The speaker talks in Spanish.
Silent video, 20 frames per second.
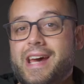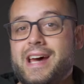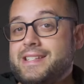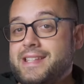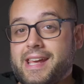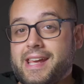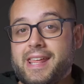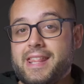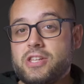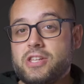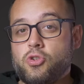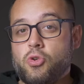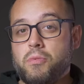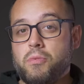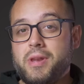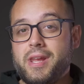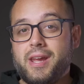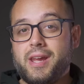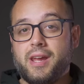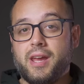Hasta que
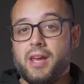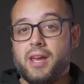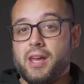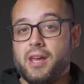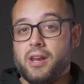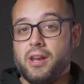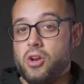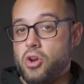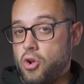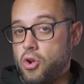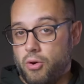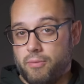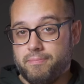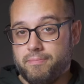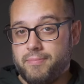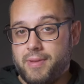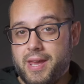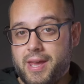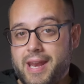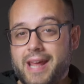descubrí que no,
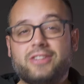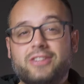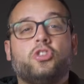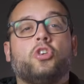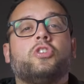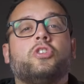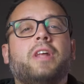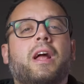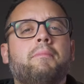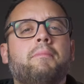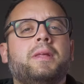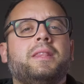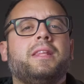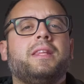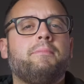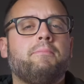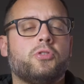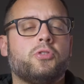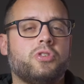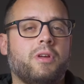era
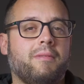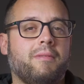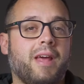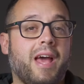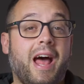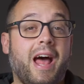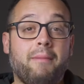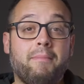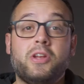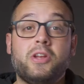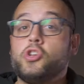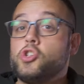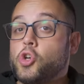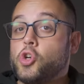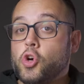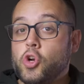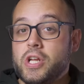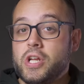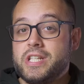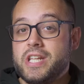totalmente imposible, al menos
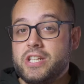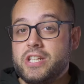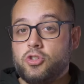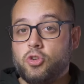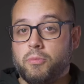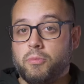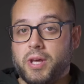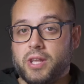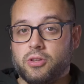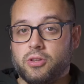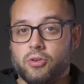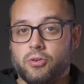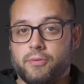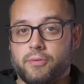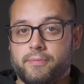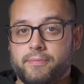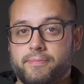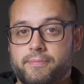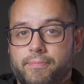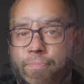con ese instrumento.
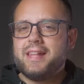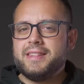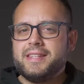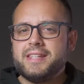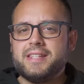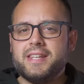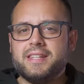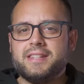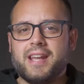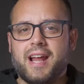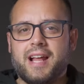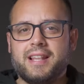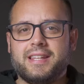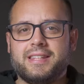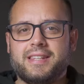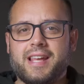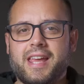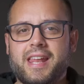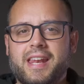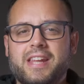Antes de entrar al
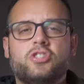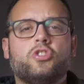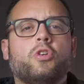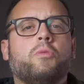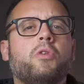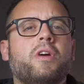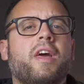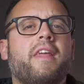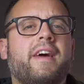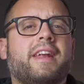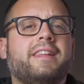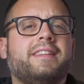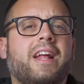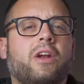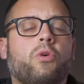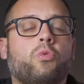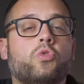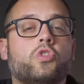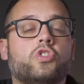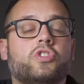detalle en esto voy a darte
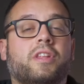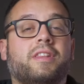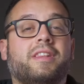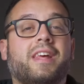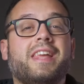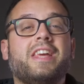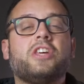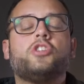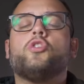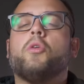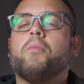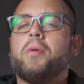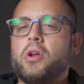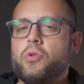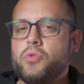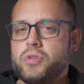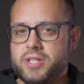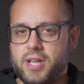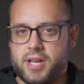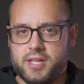algunos detalles sobre
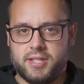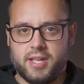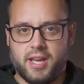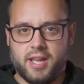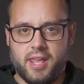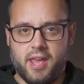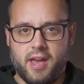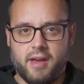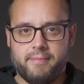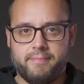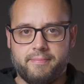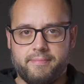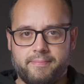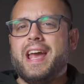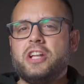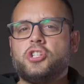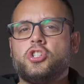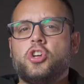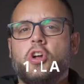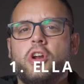nuestra estrella.
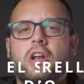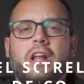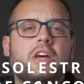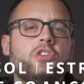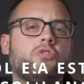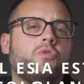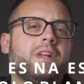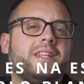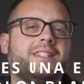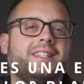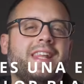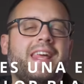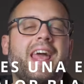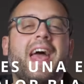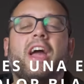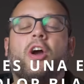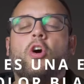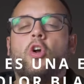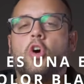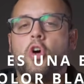El Sol es una
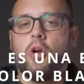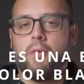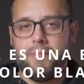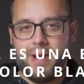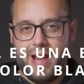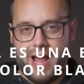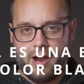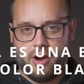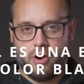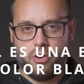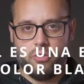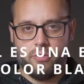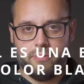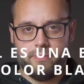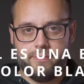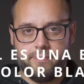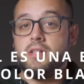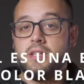estrella de color blanco.